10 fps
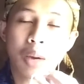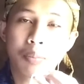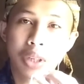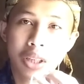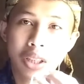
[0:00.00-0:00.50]

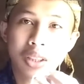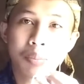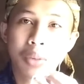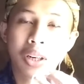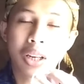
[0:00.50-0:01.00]
tapi
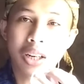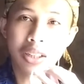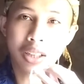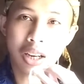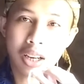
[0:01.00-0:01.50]

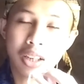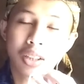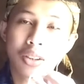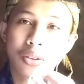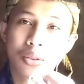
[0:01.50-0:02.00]
sebenarnya
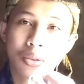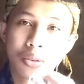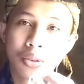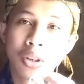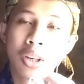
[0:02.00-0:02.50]

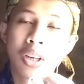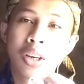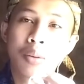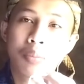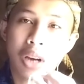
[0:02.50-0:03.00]
itu
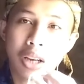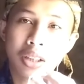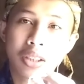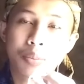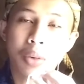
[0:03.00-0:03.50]
bah
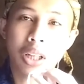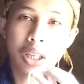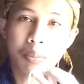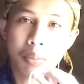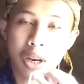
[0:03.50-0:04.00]
ya
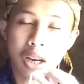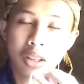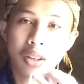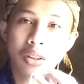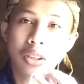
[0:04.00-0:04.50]
seperti
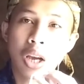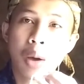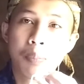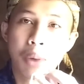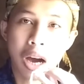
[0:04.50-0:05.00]
bah terus
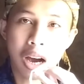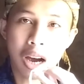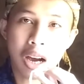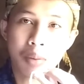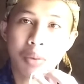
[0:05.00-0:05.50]

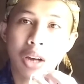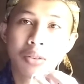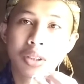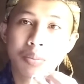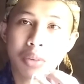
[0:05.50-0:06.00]
bah
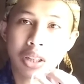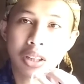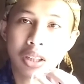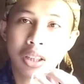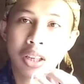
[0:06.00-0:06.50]
baru
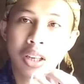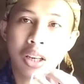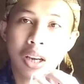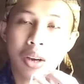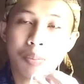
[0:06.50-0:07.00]
seperti
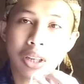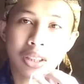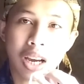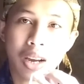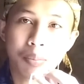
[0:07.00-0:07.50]

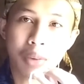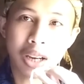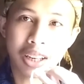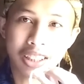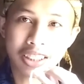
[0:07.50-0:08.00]
pasangan
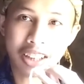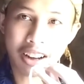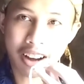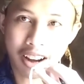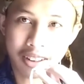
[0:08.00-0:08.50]
bah yang
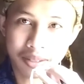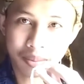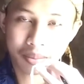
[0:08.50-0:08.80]
sekarang